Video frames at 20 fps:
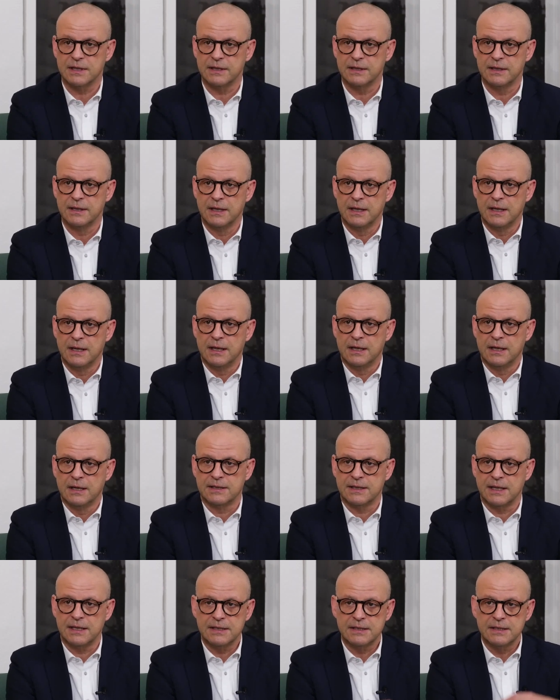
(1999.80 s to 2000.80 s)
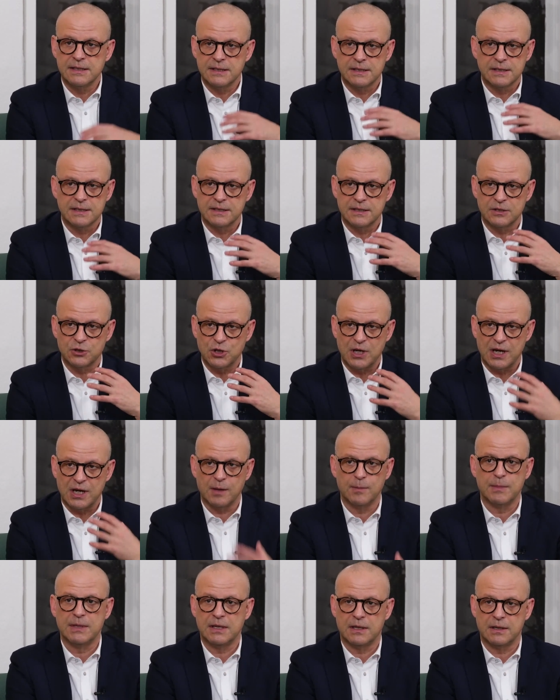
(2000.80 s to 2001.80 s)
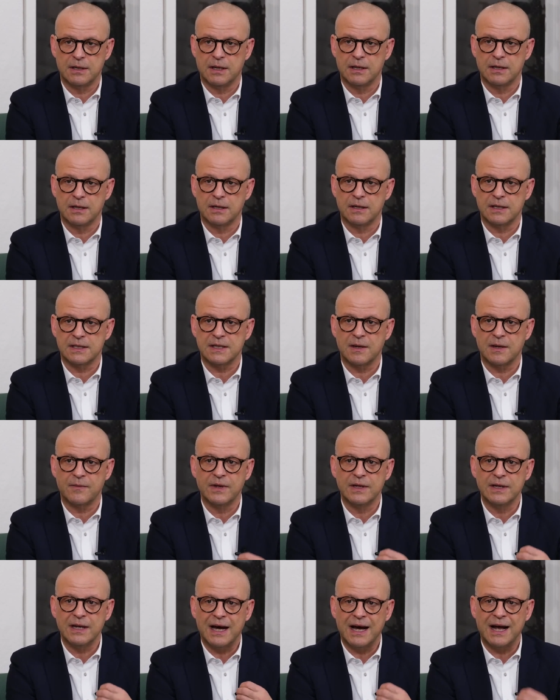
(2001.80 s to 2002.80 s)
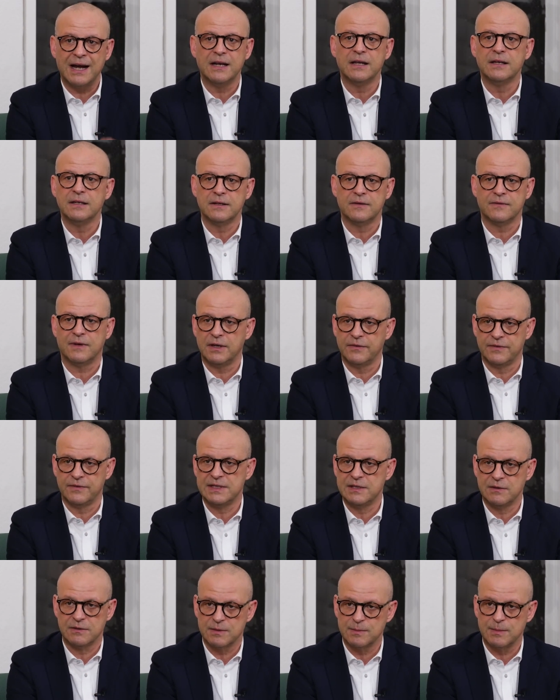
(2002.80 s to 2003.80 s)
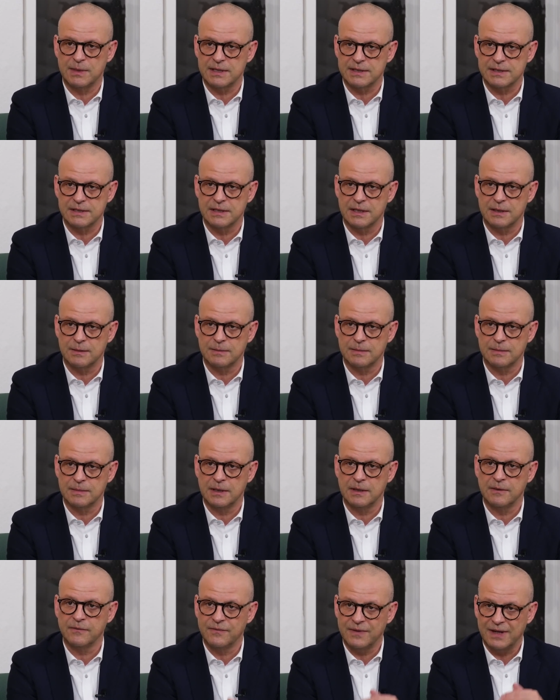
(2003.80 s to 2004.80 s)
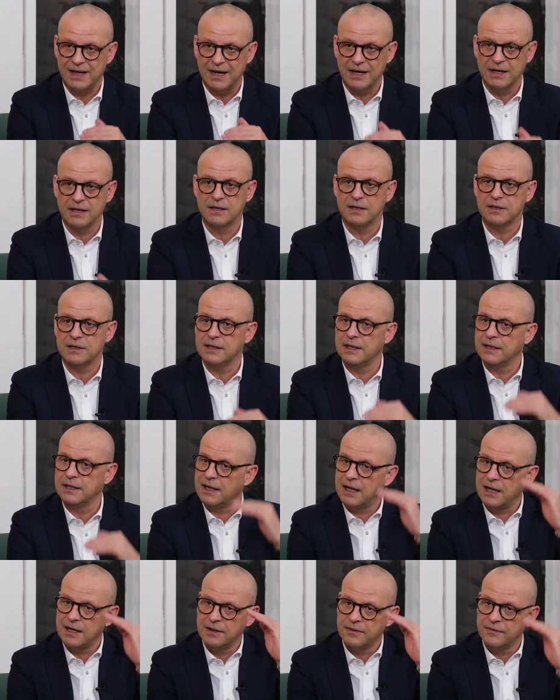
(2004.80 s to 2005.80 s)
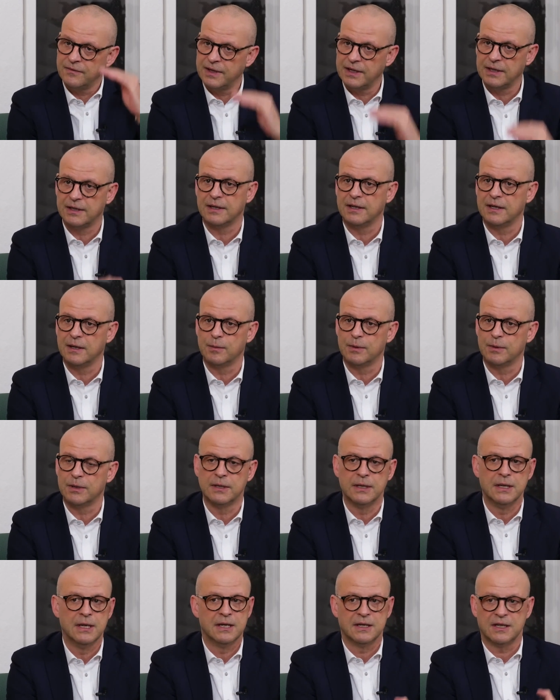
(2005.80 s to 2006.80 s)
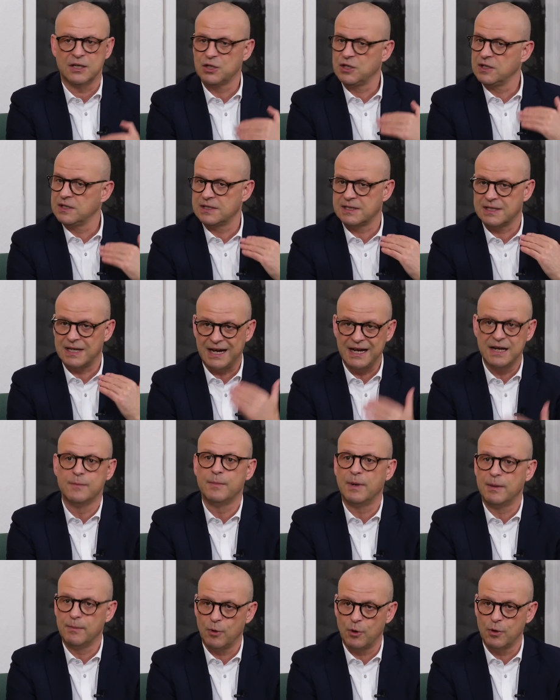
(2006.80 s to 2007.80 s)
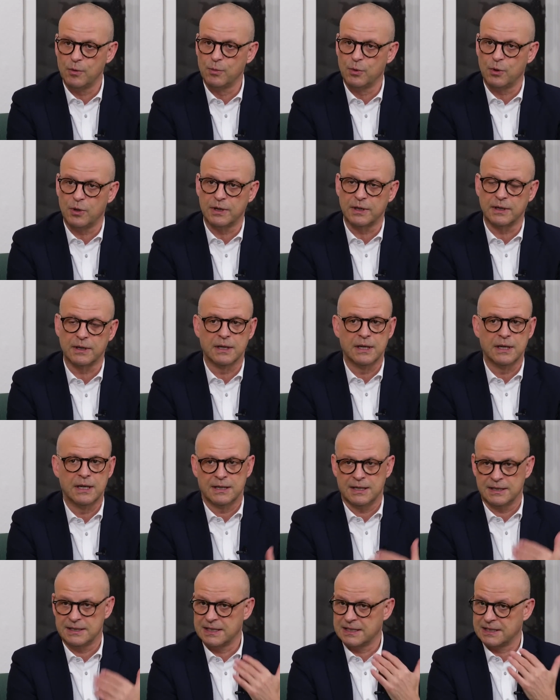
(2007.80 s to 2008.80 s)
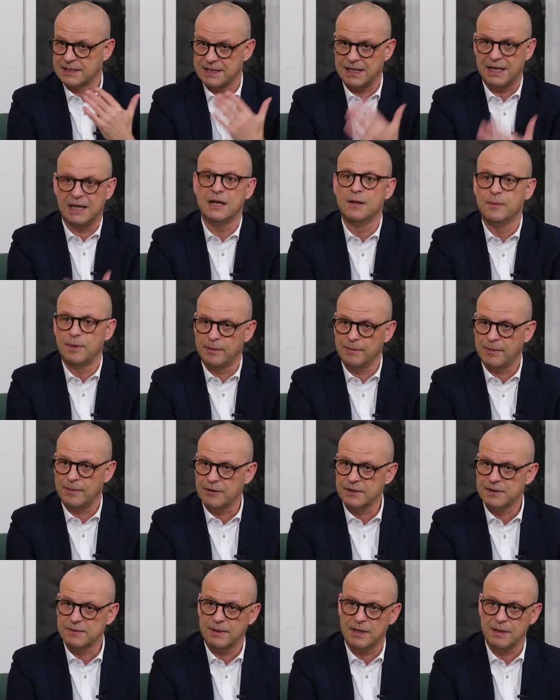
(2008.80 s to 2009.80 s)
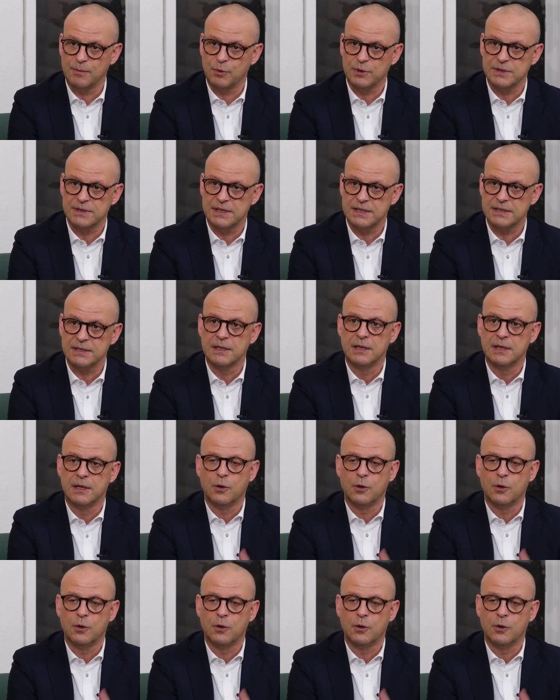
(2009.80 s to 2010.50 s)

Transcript: sein. Das heißt, dieses starke Miteinander, das haben wir in allen Qualifizierungsmaßnahmen verankert, egal in welcher Ebene. Das ist Teil beim Onboarding, das ist Teil beim Auswahlprozess